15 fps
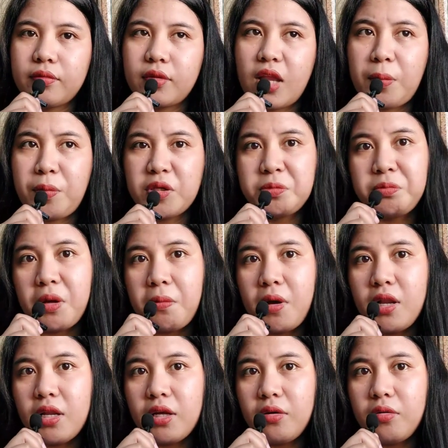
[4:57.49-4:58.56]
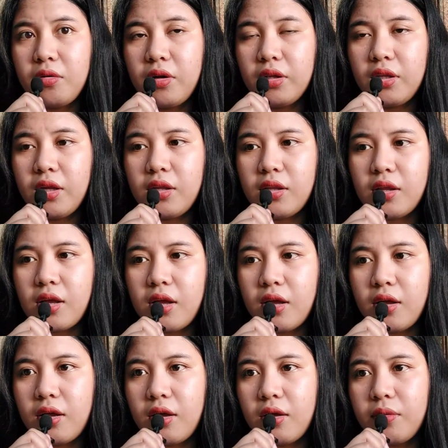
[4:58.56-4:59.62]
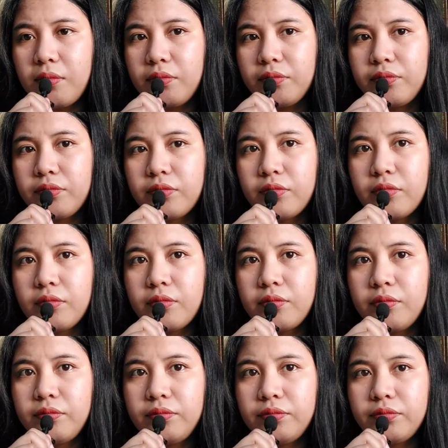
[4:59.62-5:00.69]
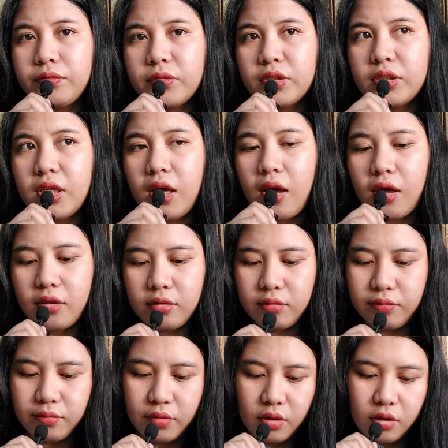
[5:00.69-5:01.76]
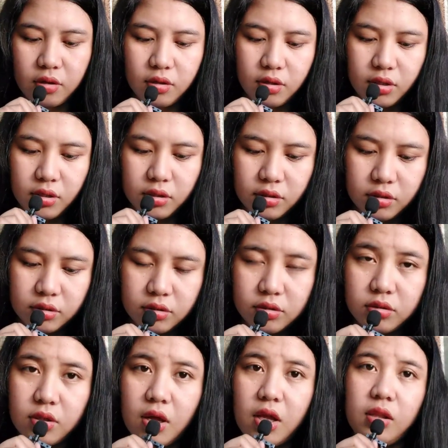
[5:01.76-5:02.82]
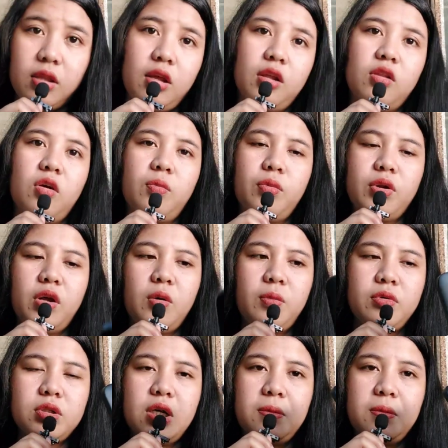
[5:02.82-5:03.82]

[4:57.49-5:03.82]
Tapos babalik ulit in uh, second. At ito, pwede ko po siyang